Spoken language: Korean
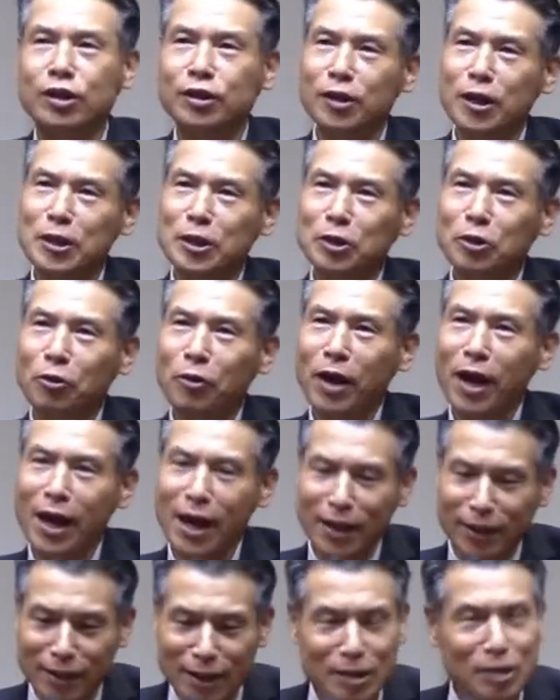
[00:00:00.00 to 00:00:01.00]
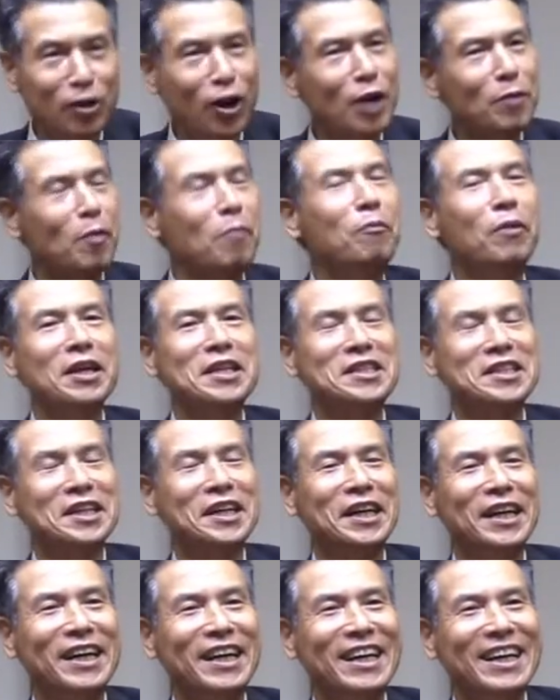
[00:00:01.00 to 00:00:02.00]
그리스도의 능력을
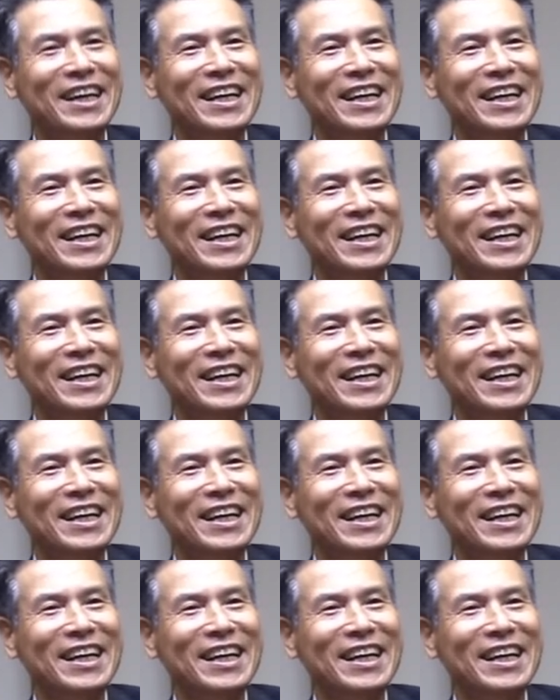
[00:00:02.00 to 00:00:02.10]
본받자.